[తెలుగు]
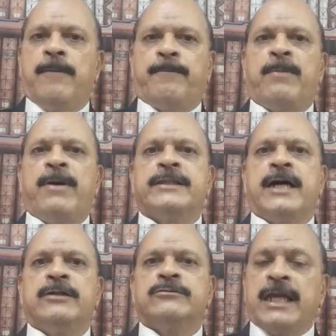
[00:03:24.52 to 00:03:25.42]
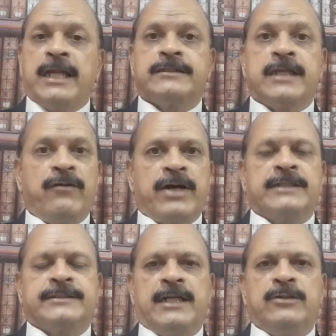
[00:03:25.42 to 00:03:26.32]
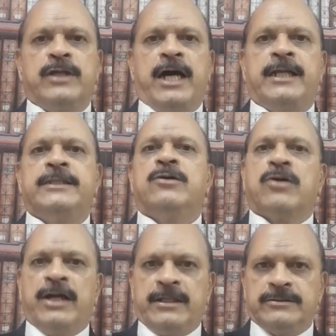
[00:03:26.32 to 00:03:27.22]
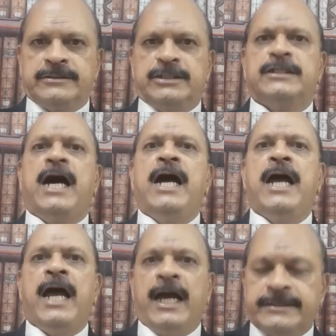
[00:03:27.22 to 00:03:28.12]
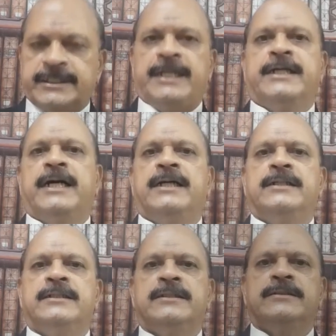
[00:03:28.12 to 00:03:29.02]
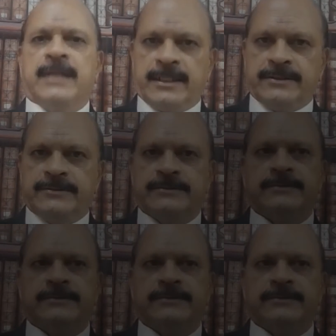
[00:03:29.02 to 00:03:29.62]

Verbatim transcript: ప్రమాదాలు తలెత్తే అవకాశాలు ఉన్నాయనేది ఒక చిన్న హెచ్చరిక థ్యాంక్ యూ